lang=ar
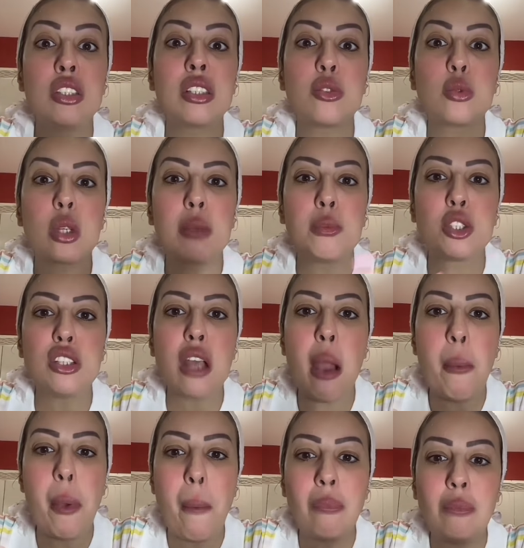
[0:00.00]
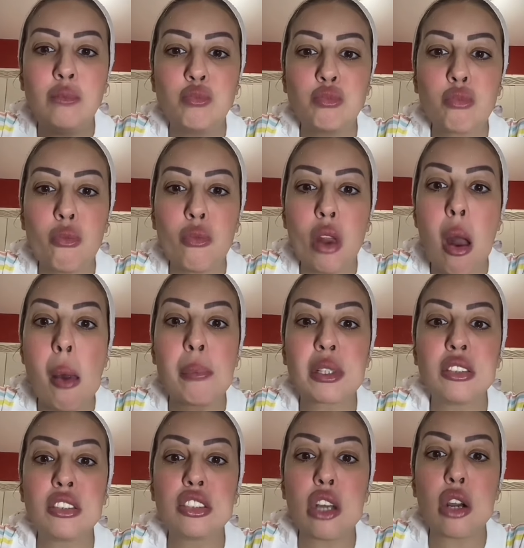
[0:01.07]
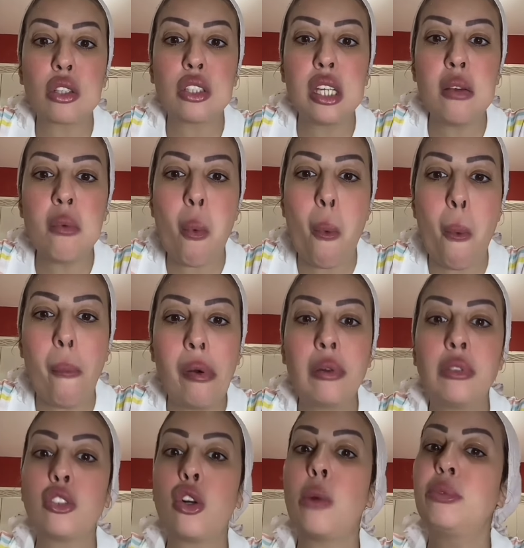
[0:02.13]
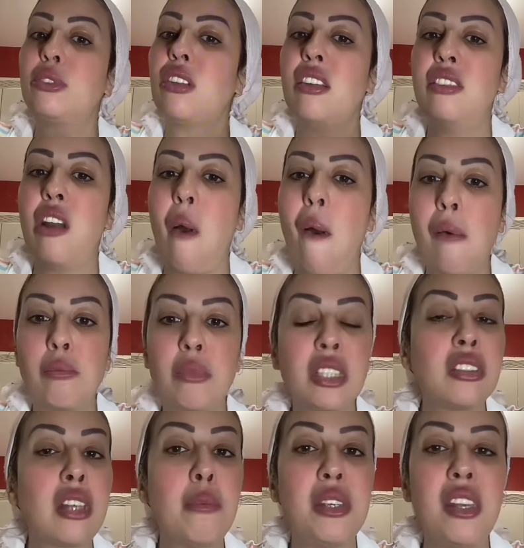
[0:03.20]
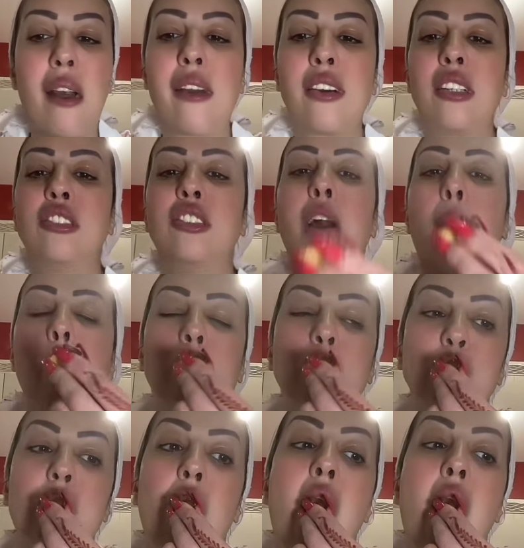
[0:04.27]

مشيتي كضري بجنابي بغيتي تاخدي اوبسيدي مرضى أه، بيا غادي